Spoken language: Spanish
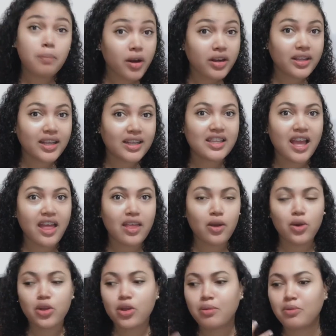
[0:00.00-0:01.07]
porque el día
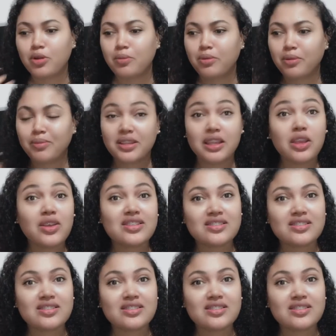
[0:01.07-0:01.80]
de hoy, como lo prometido